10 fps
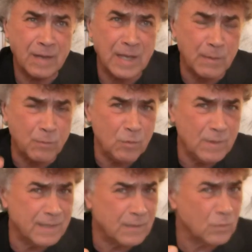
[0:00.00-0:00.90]
et
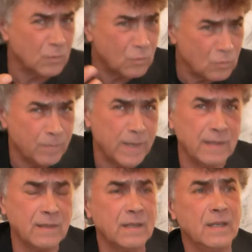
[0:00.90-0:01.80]
puissent se
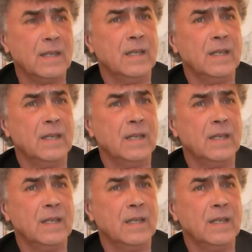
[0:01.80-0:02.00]
soumettre